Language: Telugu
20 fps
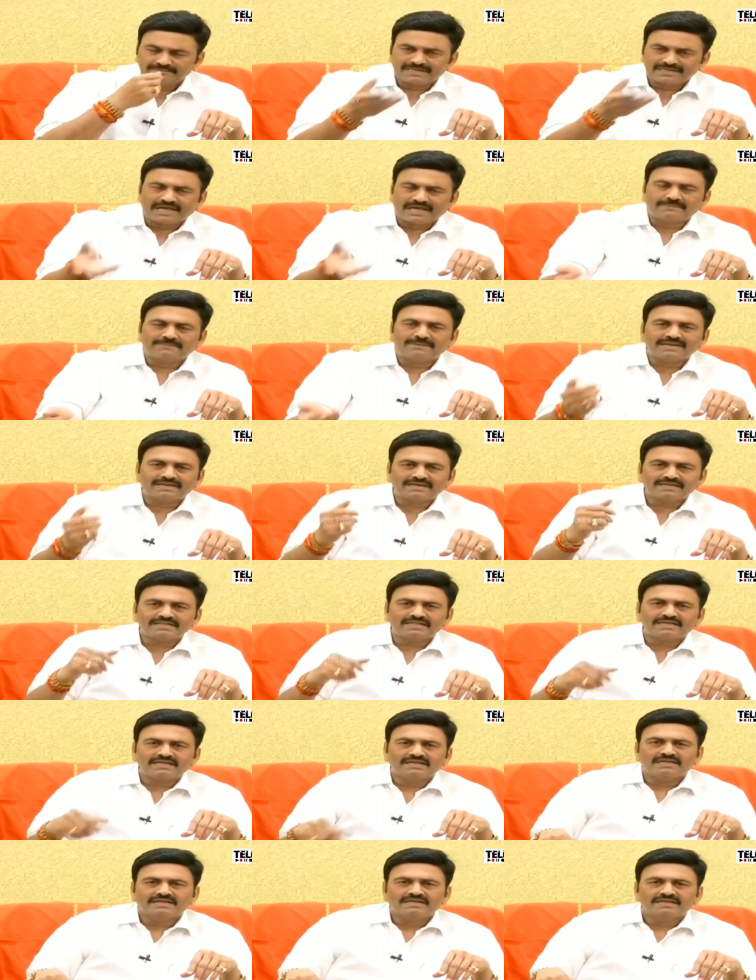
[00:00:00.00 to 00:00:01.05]
మరి ఆపాలి
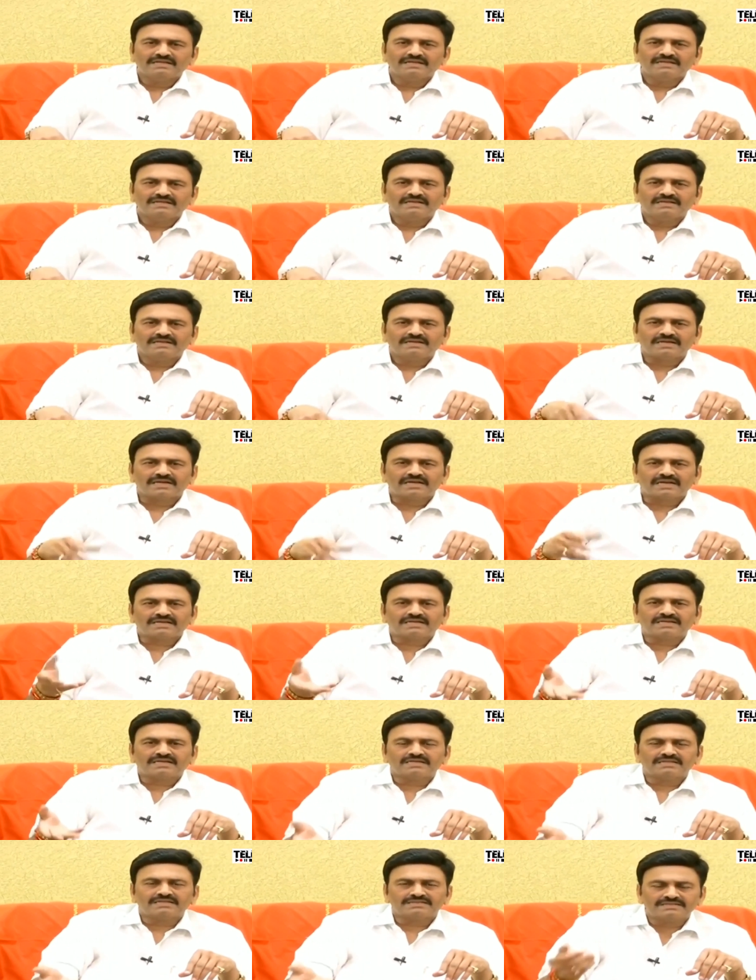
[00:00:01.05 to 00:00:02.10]
కదా
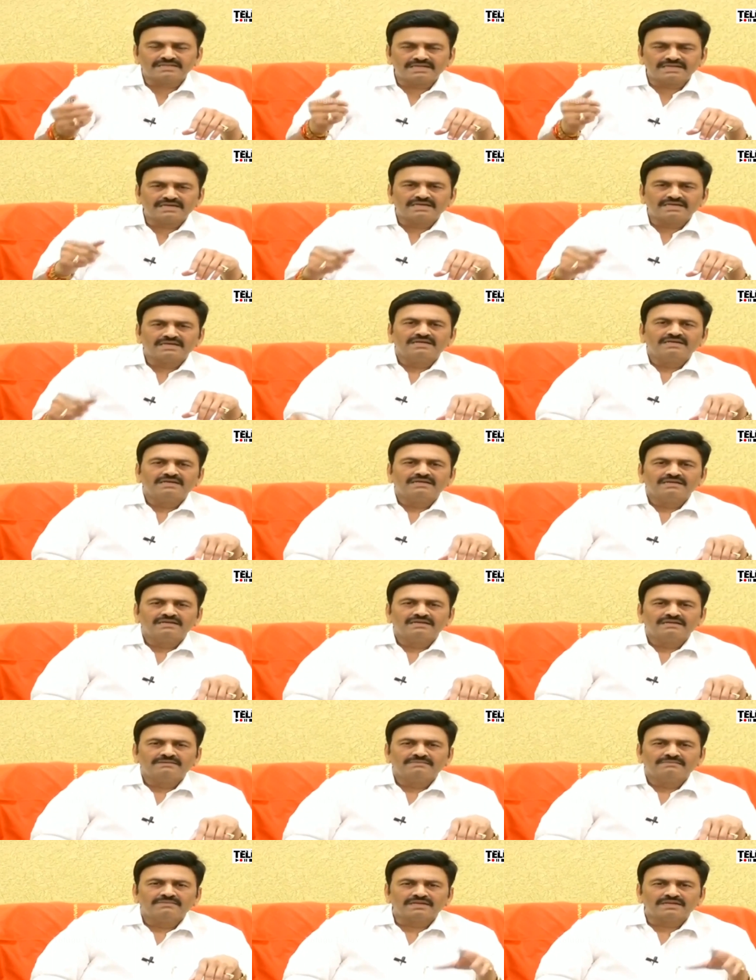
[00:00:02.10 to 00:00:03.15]
కలెక్టర్ గారు ఇచ్చిన
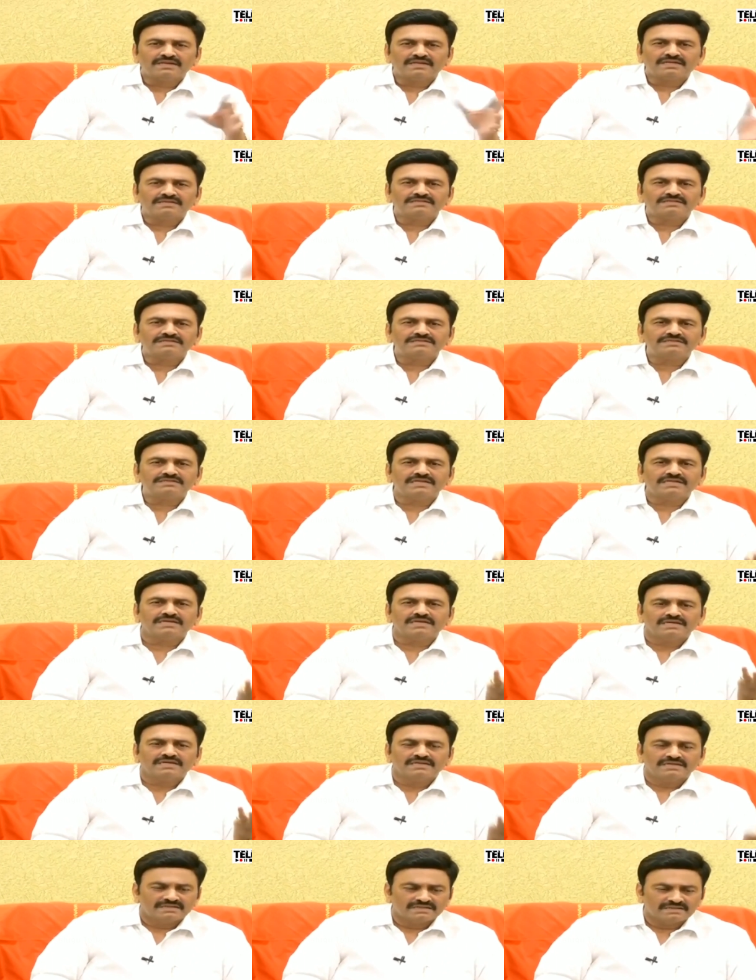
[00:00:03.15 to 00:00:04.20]
మల్లికార్జున ఇచ్చిన
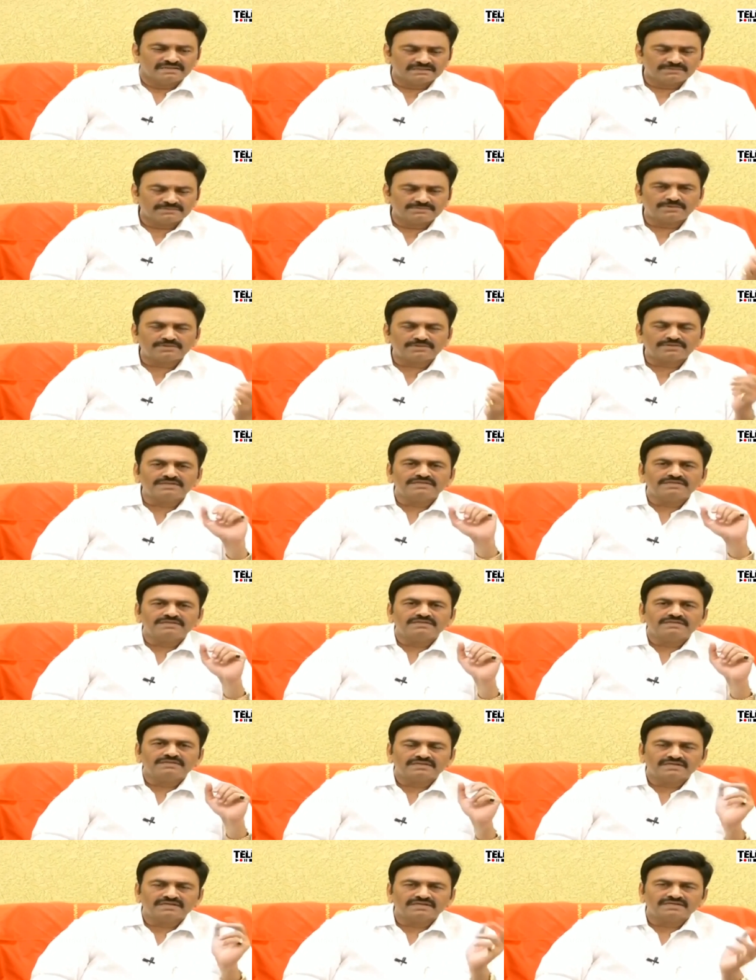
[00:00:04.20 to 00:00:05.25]
రిపోర్ట్ని
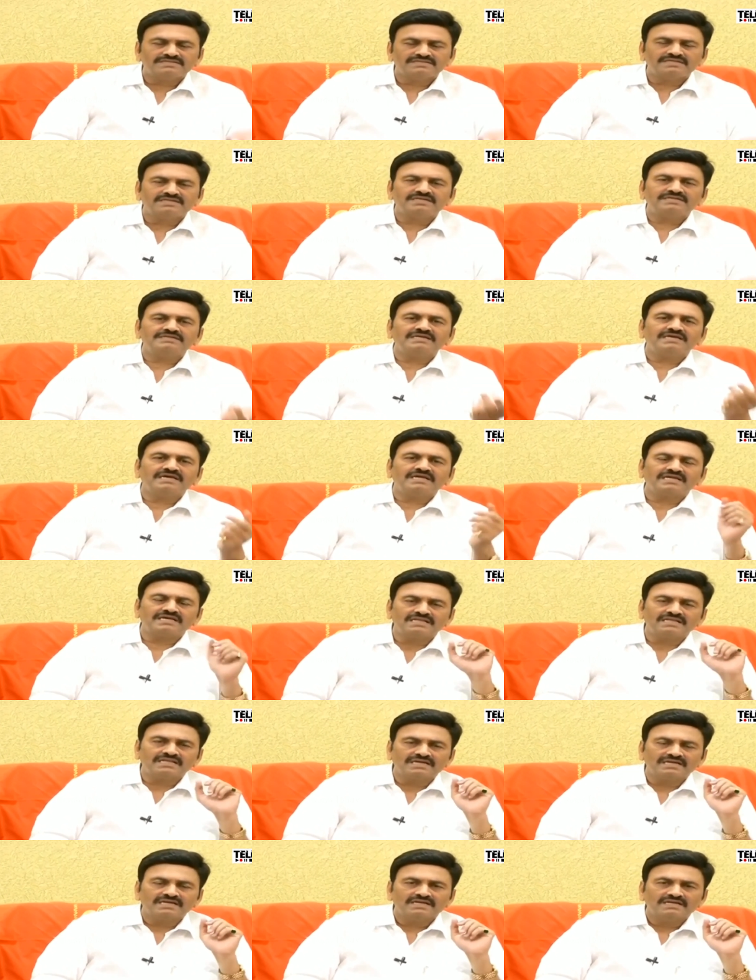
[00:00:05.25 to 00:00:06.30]
కన్సిడర్ చేయాలి
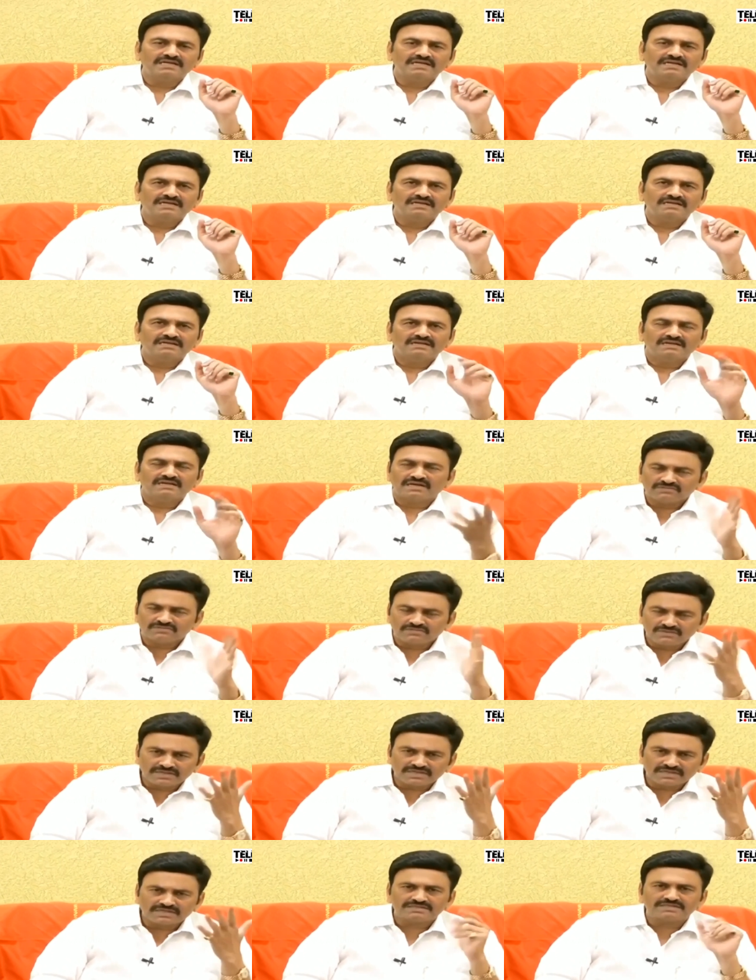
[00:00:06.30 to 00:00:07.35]
కదా అది
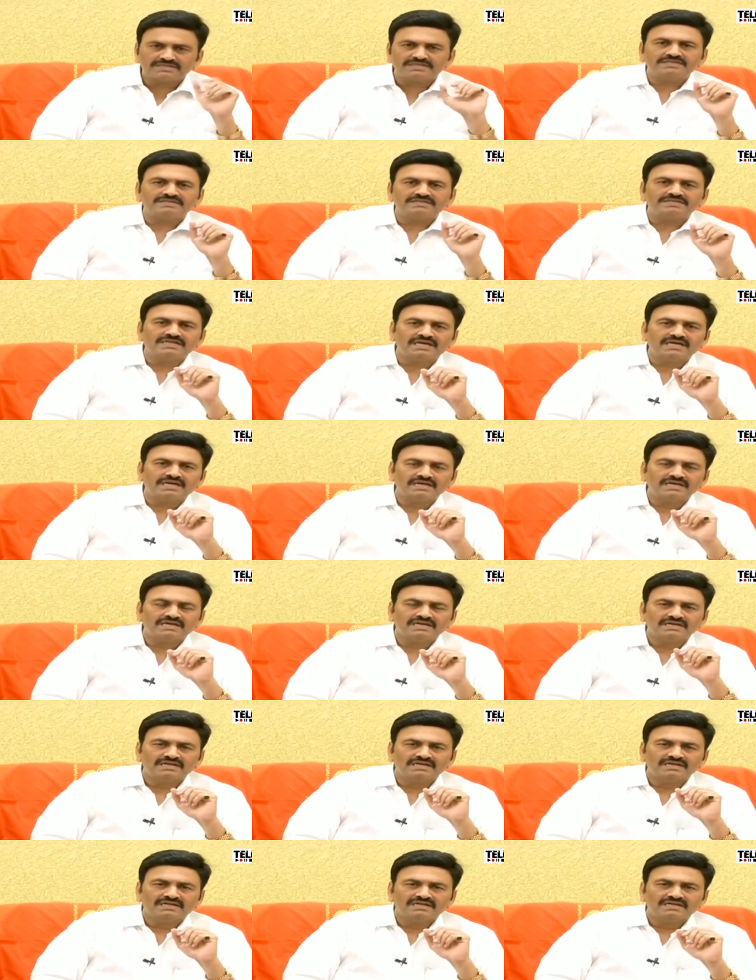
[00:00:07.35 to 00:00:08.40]
కూడా కన్సిడర్ చేయరా
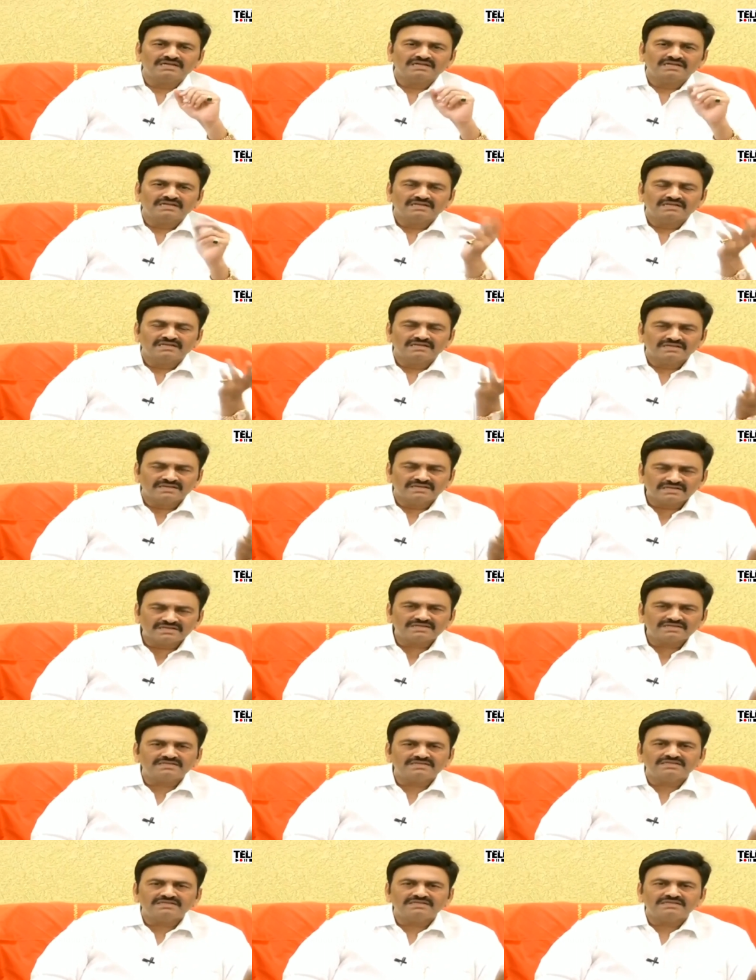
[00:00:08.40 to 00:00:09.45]

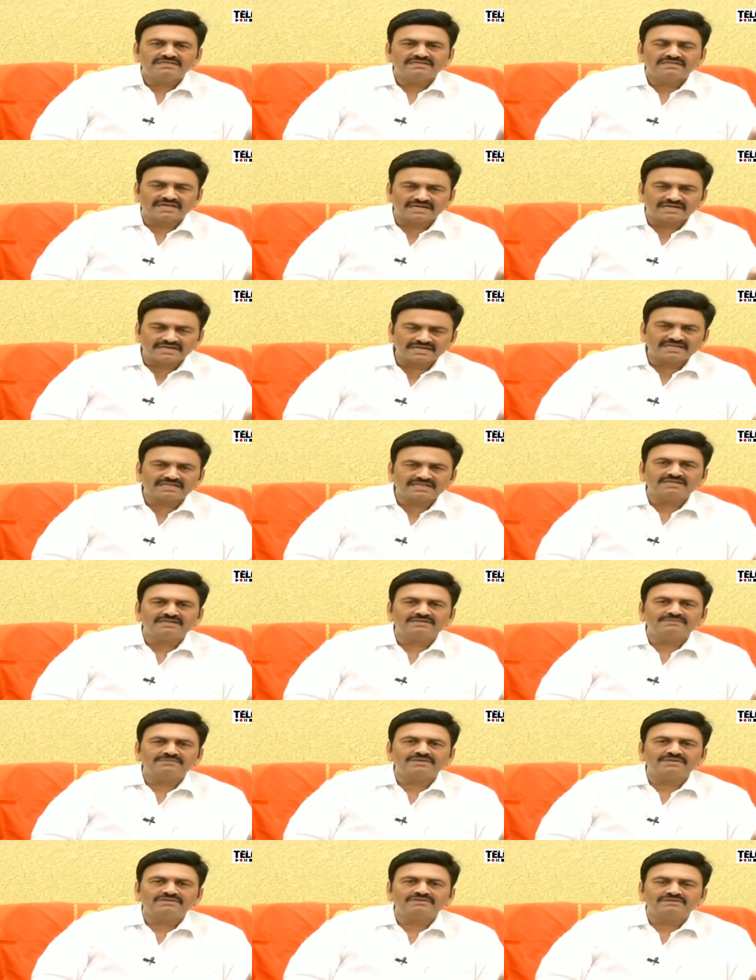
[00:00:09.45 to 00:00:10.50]
ఏంటిది ఎక్కడికి
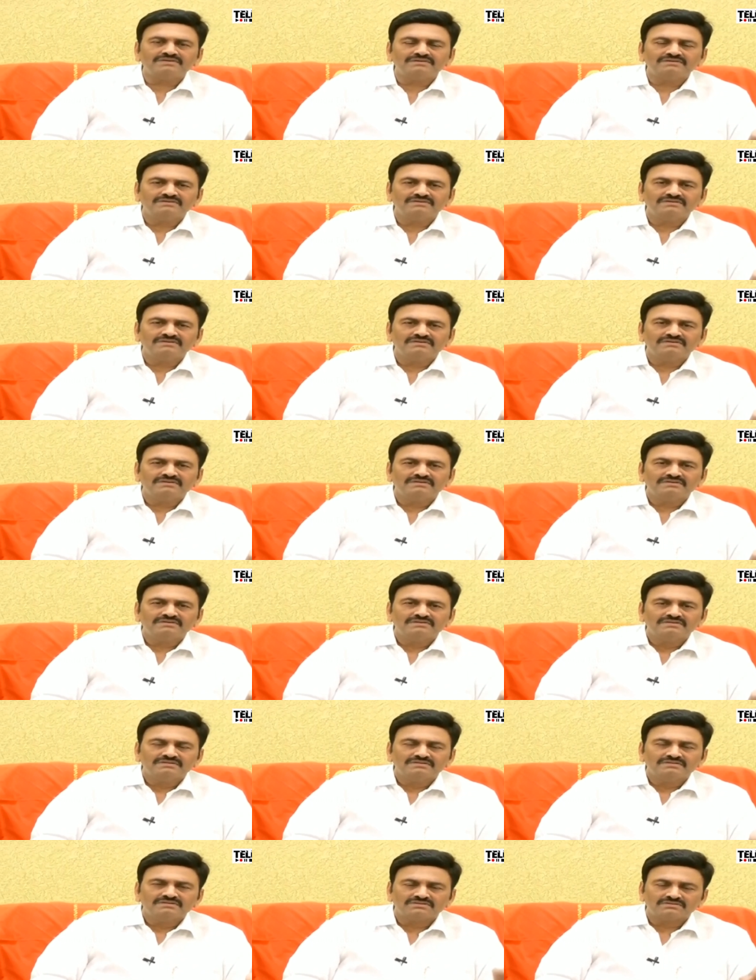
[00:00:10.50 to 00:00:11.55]
వెళ్తున్నాం మనం
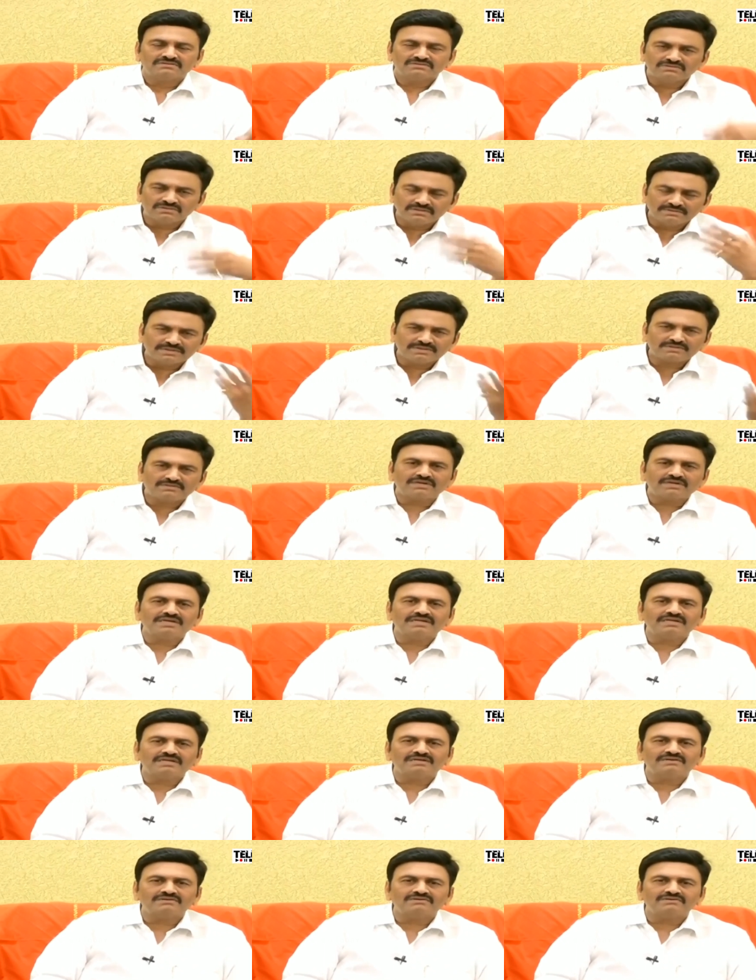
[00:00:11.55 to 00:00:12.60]
వృద్ధుల మీద కూడా
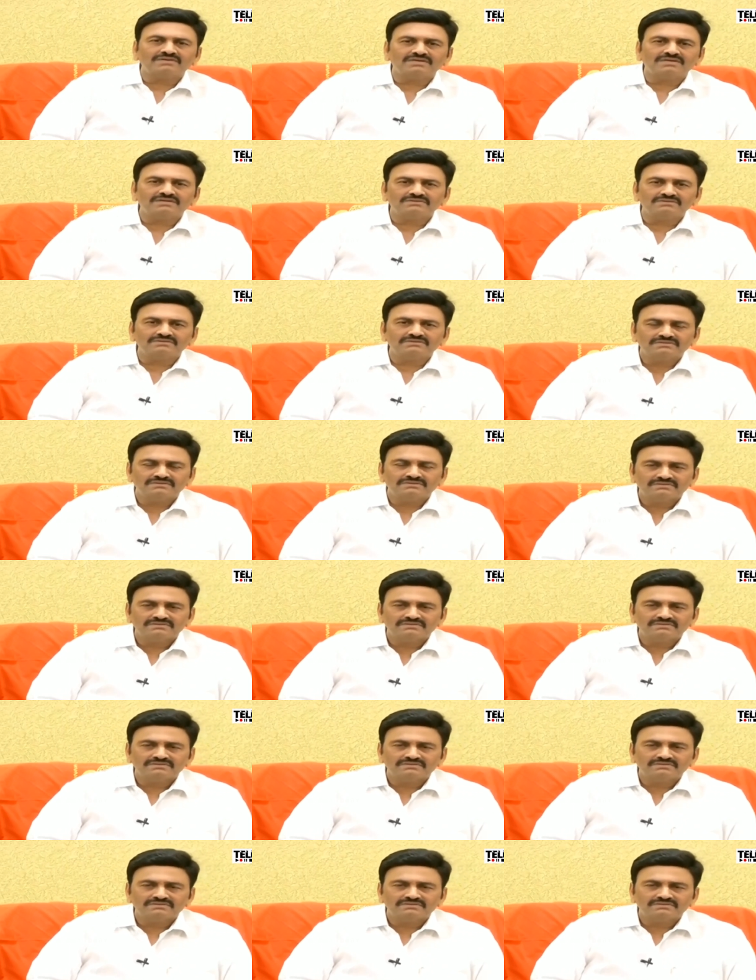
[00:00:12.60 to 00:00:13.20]
కనికరం లేదు